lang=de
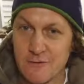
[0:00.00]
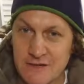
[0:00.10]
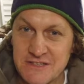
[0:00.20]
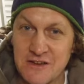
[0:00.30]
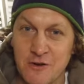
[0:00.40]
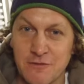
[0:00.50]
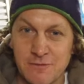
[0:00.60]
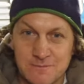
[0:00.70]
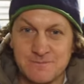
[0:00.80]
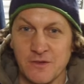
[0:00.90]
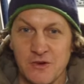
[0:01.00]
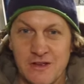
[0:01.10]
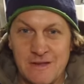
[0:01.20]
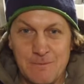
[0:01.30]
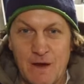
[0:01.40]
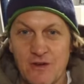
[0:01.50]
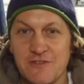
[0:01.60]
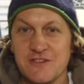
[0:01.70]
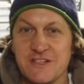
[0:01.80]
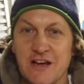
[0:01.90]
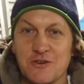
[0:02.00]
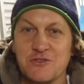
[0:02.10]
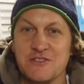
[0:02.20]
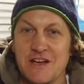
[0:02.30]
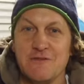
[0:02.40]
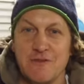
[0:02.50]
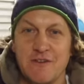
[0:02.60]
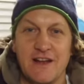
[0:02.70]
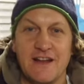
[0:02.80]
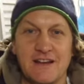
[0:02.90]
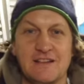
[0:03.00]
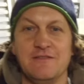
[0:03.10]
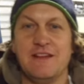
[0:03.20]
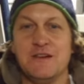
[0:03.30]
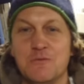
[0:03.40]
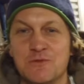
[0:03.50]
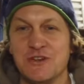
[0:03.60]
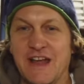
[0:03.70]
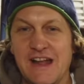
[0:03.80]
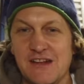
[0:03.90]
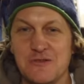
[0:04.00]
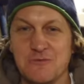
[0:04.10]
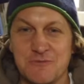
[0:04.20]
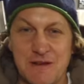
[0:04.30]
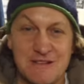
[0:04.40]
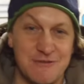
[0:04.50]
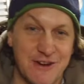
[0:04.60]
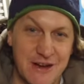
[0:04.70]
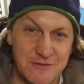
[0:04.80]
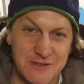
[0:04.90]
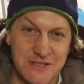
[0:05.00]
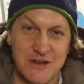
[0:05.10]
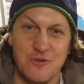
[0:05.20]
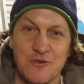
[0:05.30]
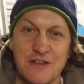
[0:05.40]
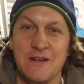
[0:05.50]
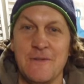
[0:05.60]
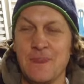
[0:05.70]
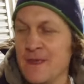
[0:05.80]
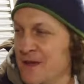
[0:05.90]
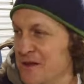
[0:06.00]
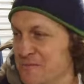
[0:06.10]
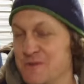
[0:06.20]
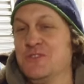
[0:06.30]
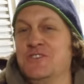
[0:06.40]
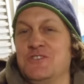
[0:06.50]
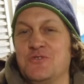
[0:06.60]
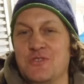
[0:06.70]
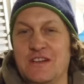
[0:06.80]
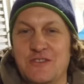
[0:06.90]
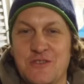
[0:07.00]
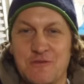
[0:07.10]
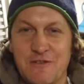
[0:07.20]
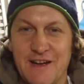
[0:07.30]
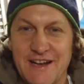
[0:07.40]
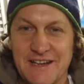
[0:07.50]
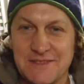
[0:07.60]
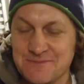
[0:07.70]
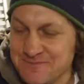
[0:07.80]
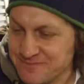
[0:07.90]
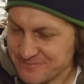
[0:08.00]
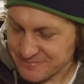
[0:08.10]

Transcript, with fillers: da. Also ich hoffe, oder bei euch wird es ja auch so sein, vor Weihnachten, wenn, umso kälter, umso besser verkauft sich der Honig besonders gut natürlich vor Weihnachten.